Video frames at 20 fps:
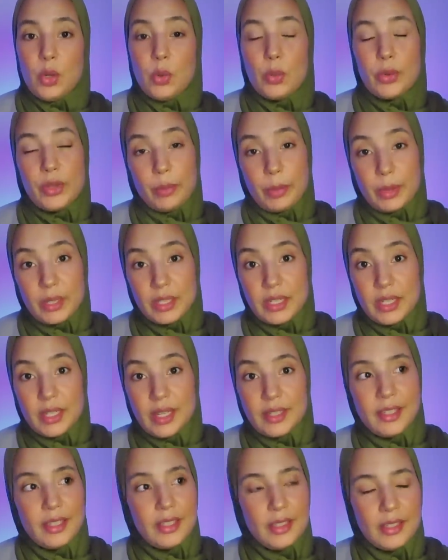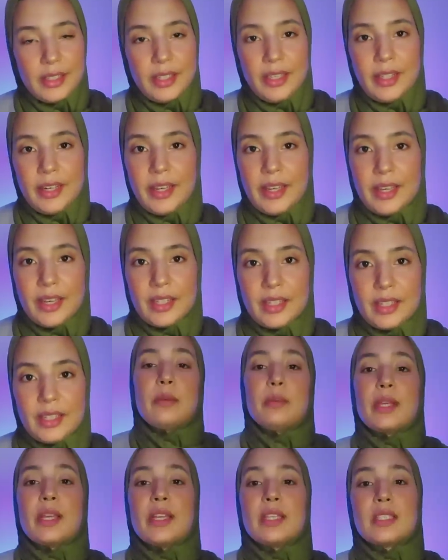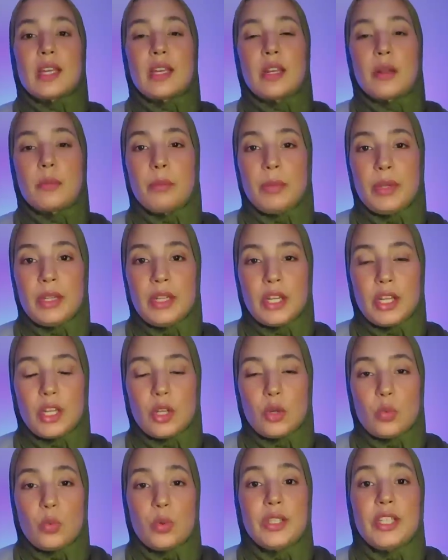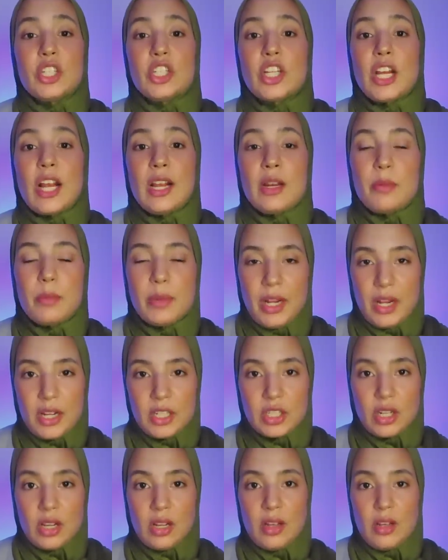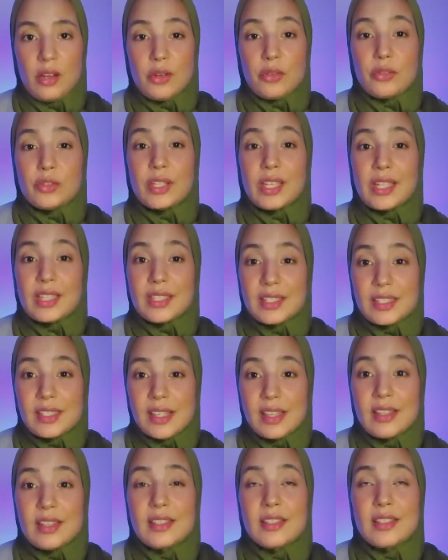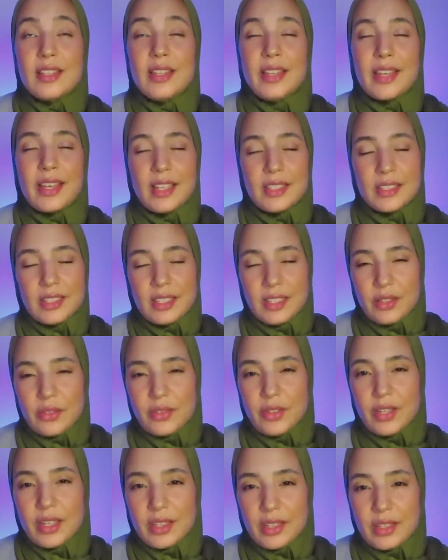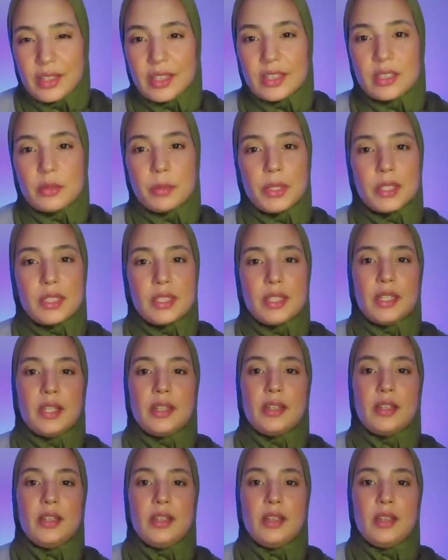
واذا بغيتي هذه ديري هذه يبدا كيتقرب مني ويدير شحال من حاجه في داك السن اللي كانت عندي فيه انا داك سبع سنين